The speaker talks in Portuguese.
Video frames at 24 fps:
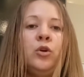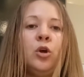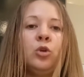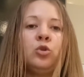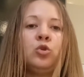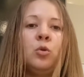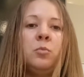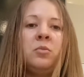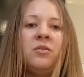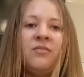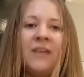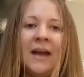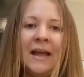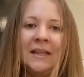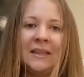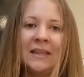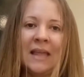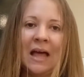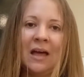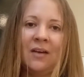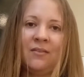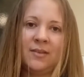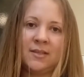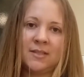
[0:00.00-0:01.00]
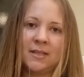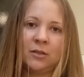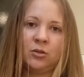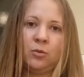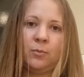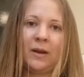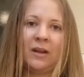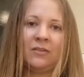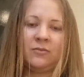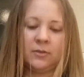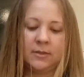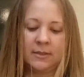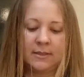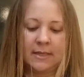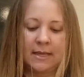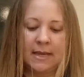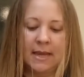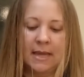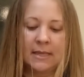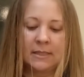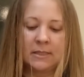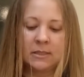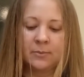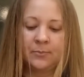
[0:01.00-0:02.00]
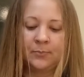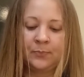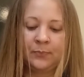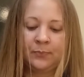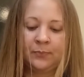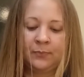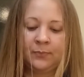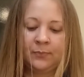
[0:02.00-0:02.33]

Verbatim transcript: YouTube vai estar tá avisando para vocês.